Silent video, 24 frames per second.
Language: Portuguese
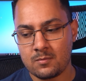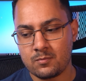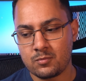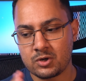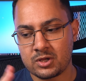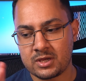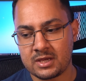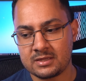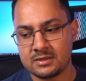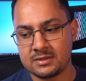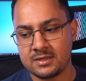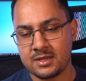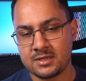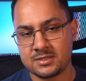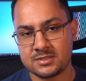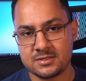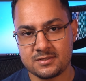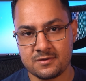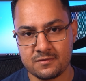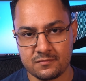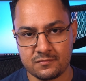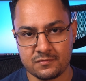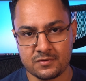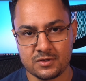Porque
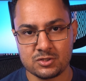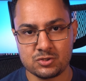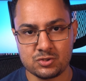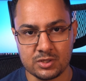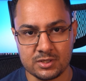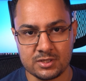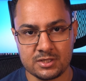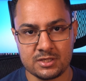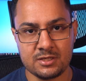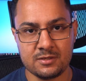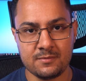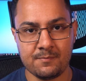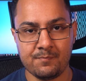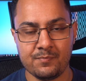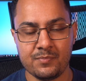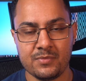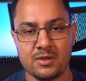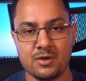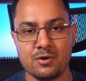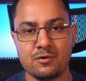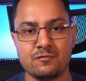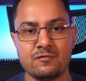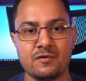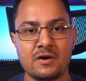nesse vídeo aqui
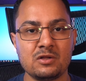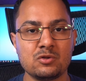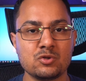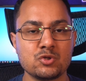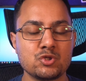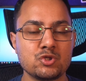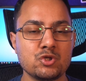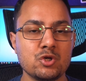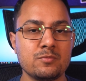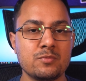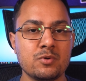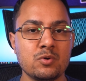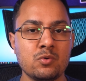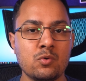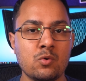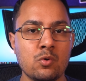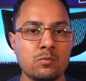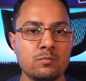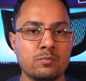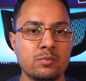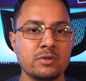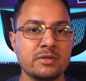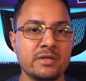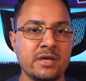eu falo sobre um
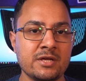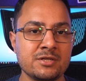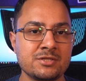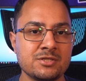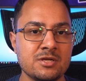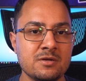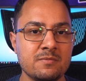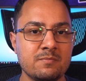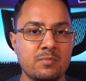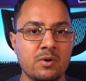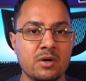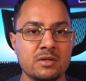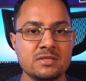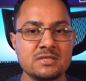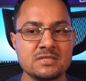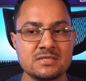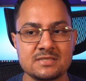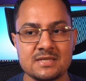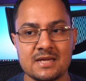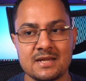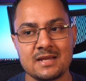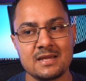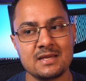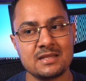componente que pode
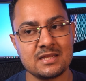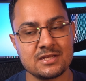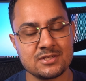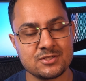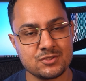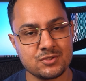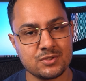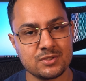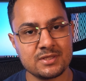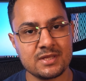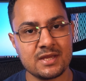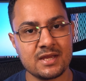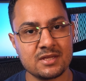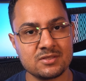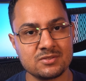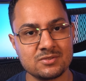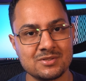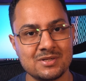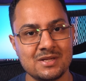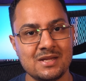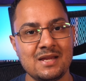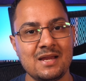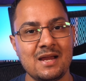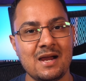estar
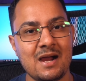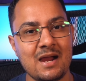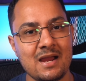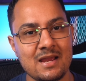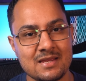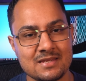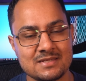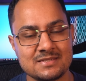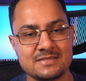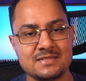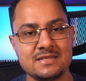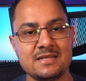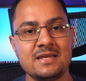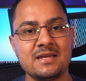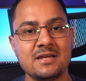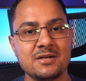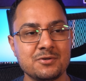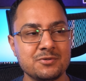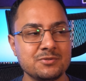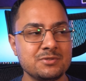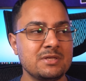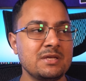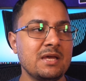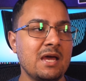relacionado a esse
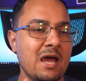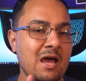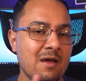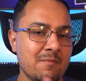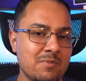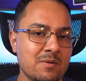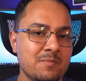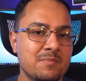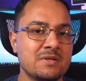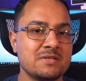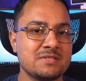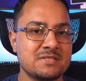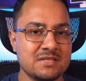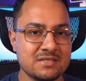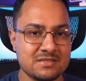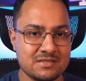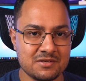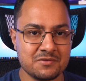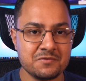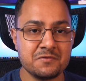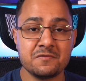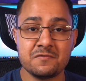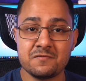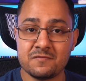erro de app
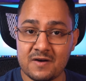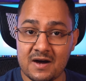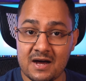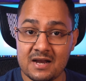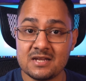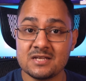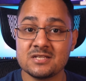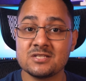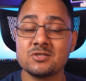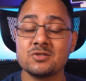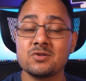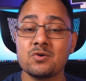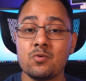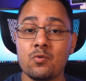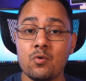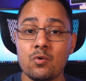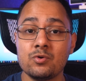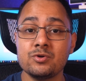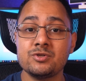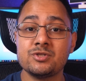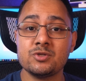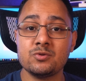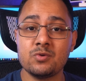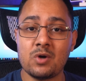apresentando falhas
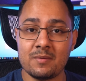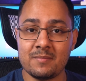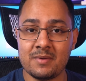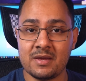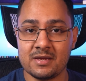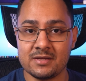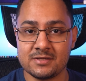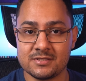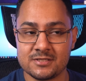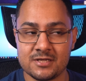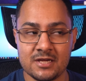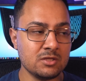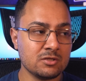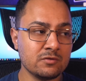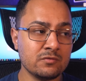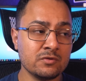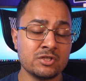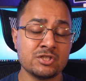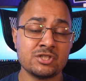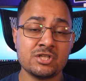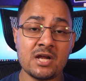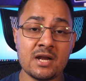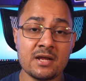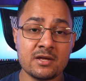continuamente. Então vou
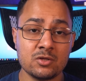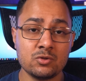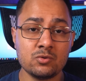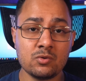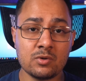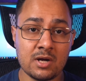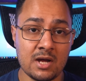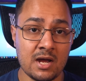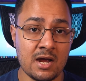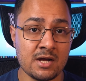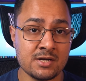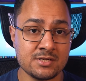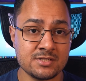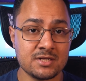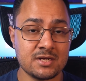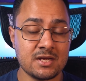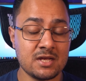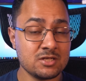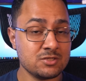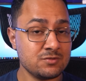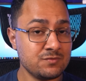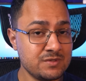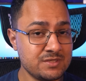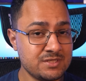deixar aqui no card
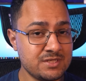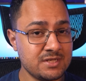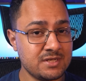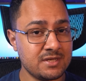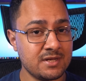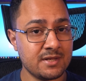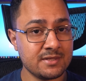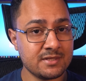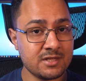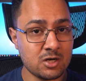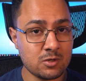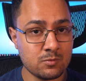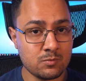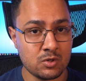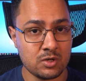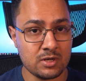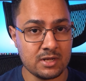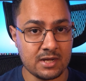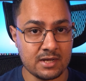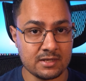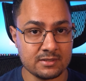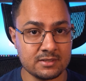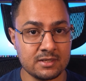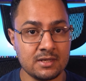caso você queira dar uma
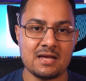olhada.